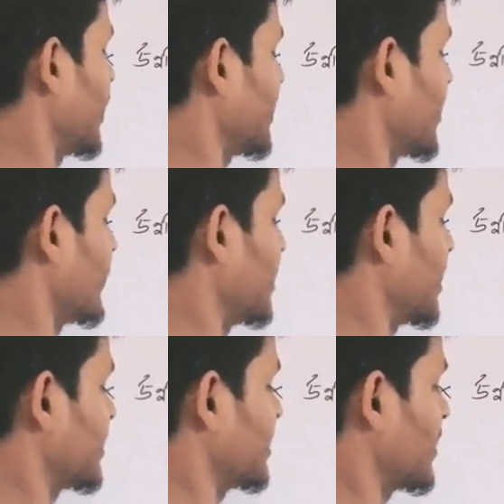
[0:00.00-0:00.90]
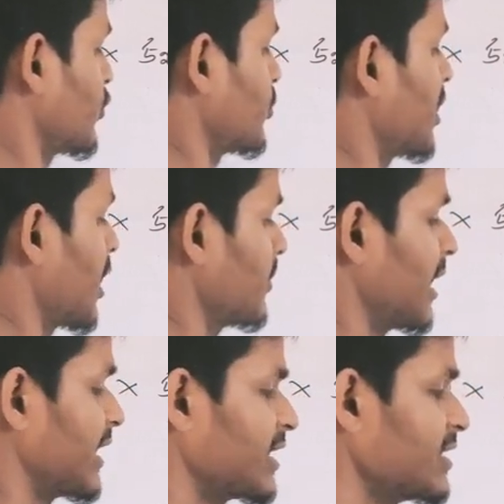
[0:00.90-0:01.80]
এরিয়া বাই লেন্থ এটা ফর্মুলা আমি
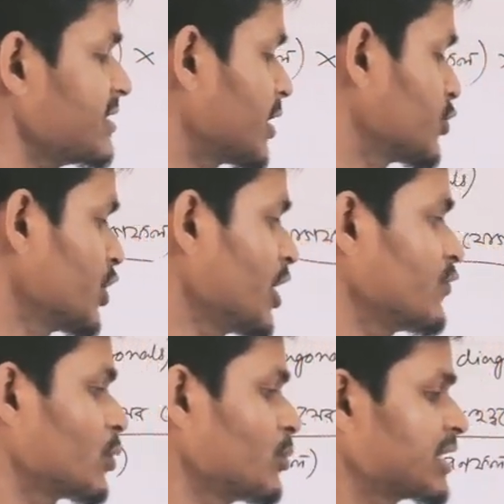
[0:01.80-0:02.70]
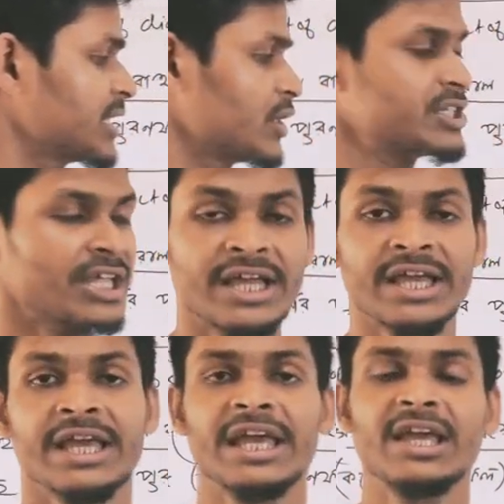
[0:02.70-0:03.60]
লেখিয়া দিছি না যদি এই ফর্মুলা জানিস
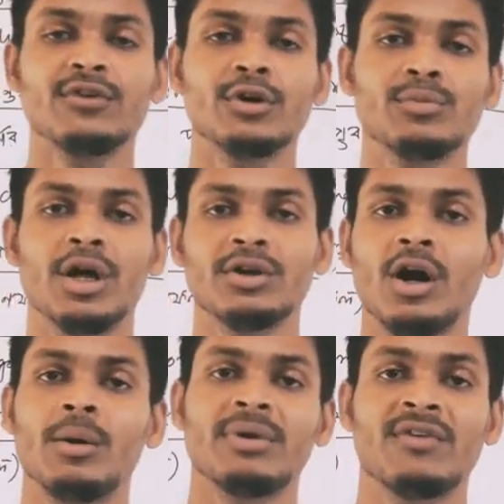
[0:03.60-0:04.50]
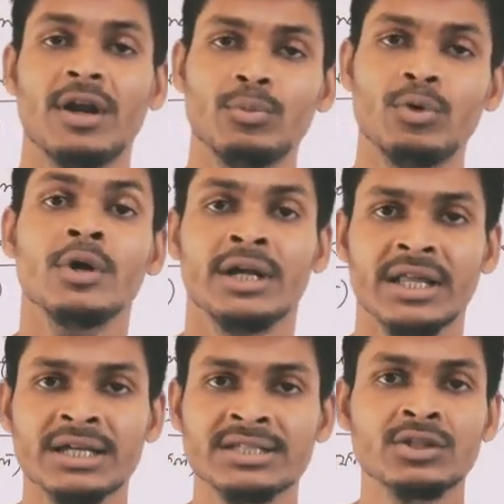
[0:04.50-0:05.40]
এই ফর্মুলাটাও আমরা ফার্মু
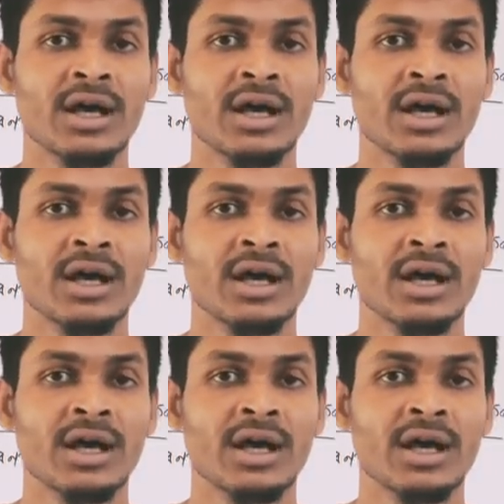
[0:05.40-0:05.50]
ঠিক আছে তো